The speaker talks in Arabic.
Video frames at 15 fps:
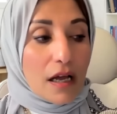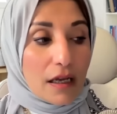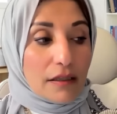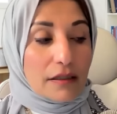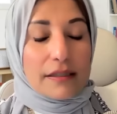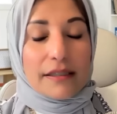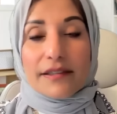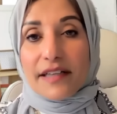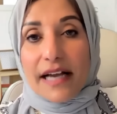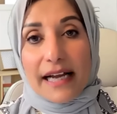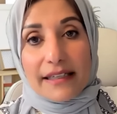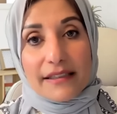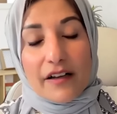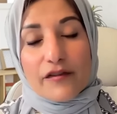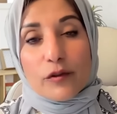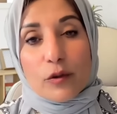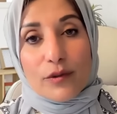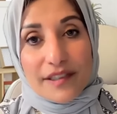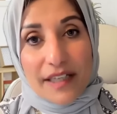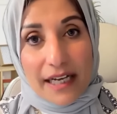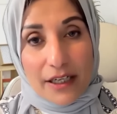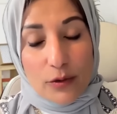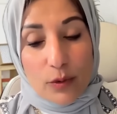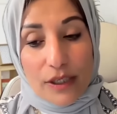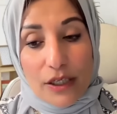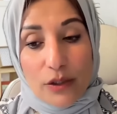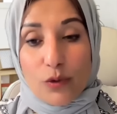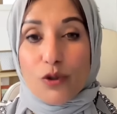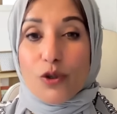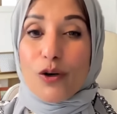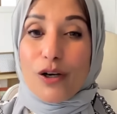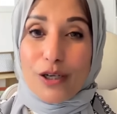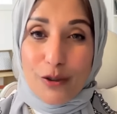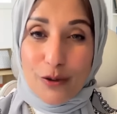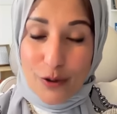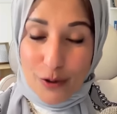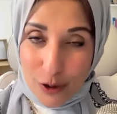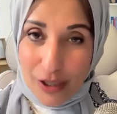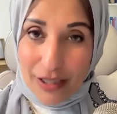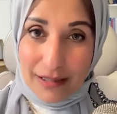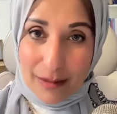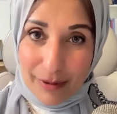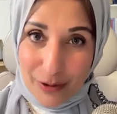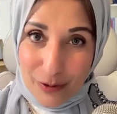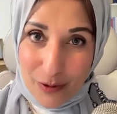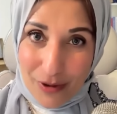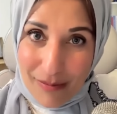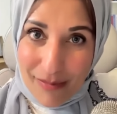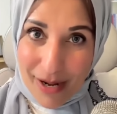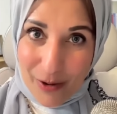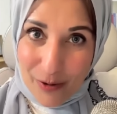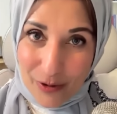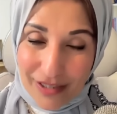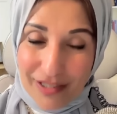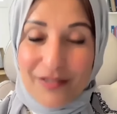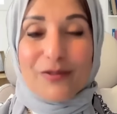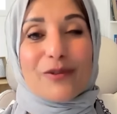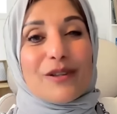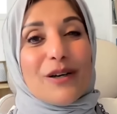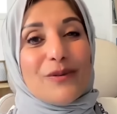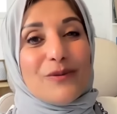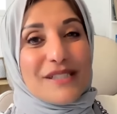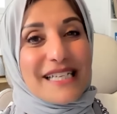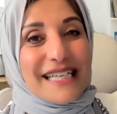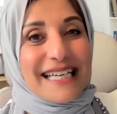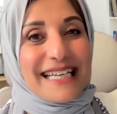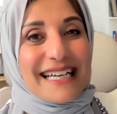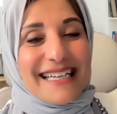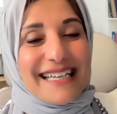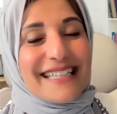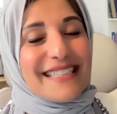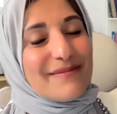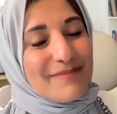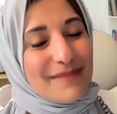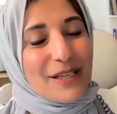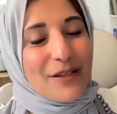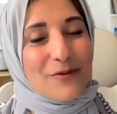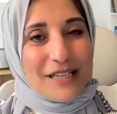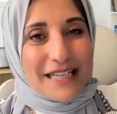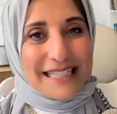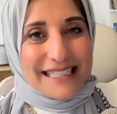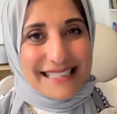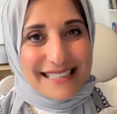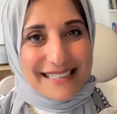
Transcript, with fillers: يساعد نفسه ويساعد ولاده شكرا لكم وشكرا على تابعتكم كان معاكم رانيا سلطان ودي حكايات من الولايات